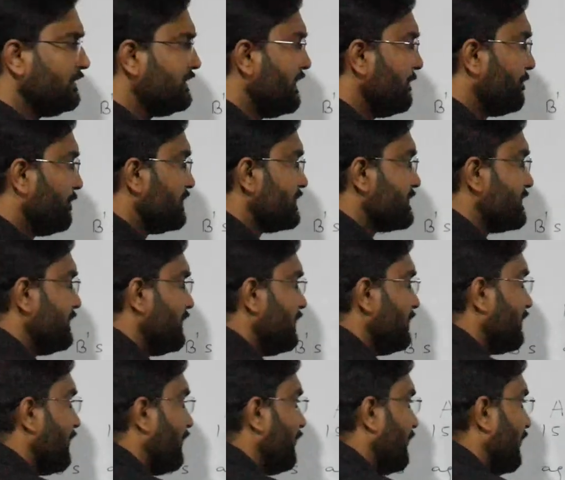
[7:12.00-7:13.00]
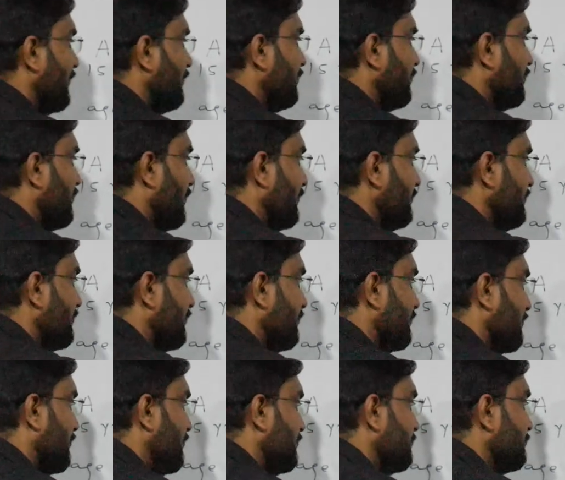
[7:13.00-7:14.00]
ये परसेंटेज का साइन खाली
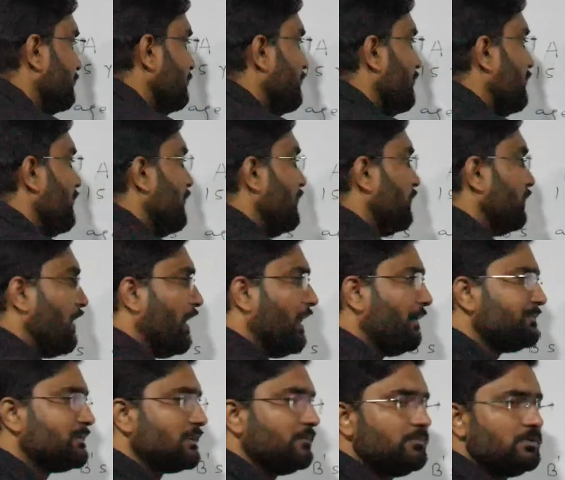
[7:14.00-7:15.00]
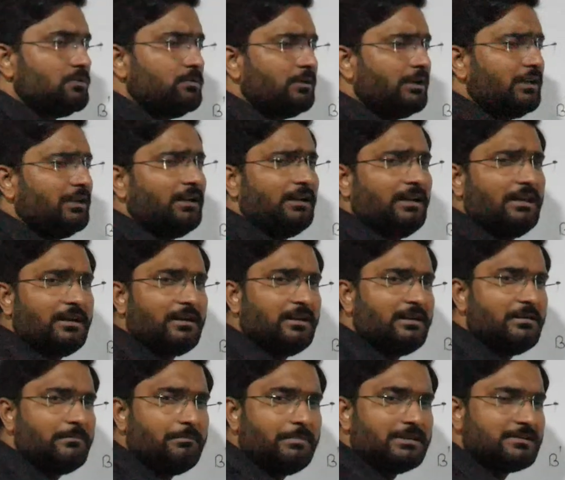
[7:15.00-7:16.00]
हटा दो तो आप समझोगे कि अगर
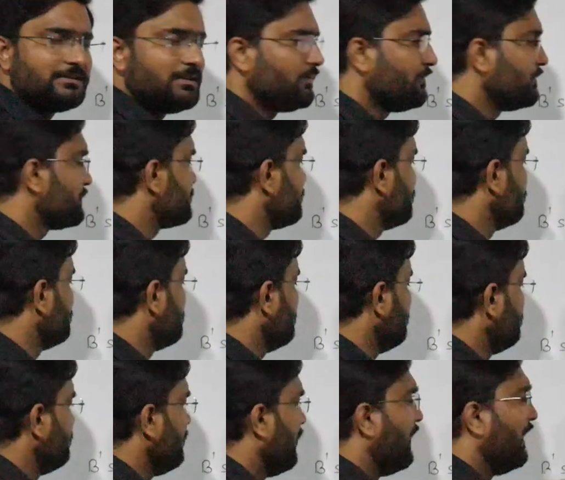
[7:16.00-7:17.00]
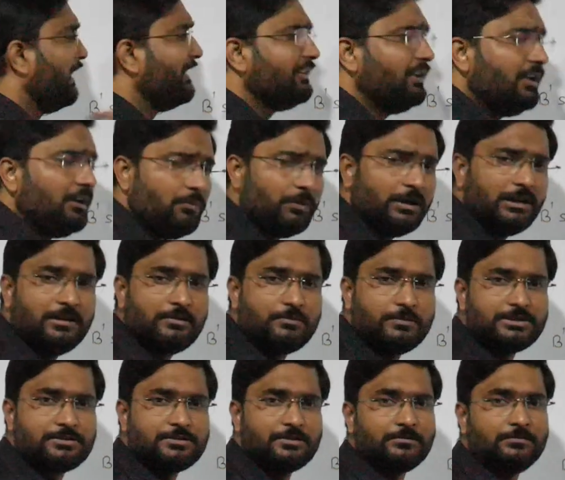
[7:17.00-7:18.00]
ये बेसिक क्वेश्चन होता तो अधिक वाला
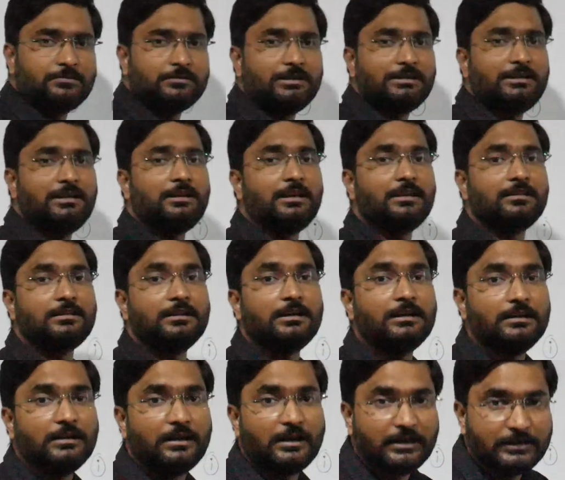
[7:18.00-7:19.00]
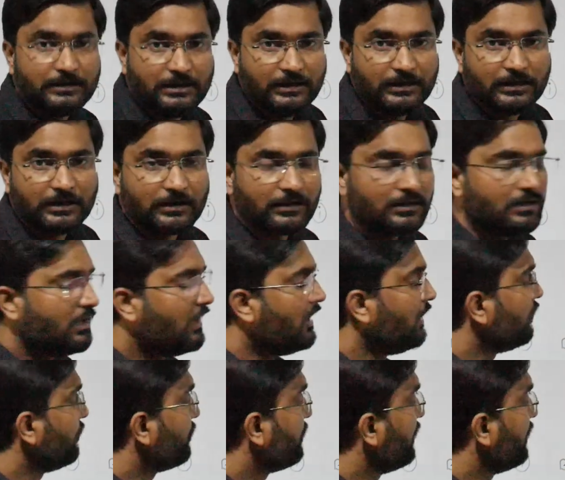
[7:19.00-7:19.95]
क्वेश्चन होता कि कितना अधिक है तो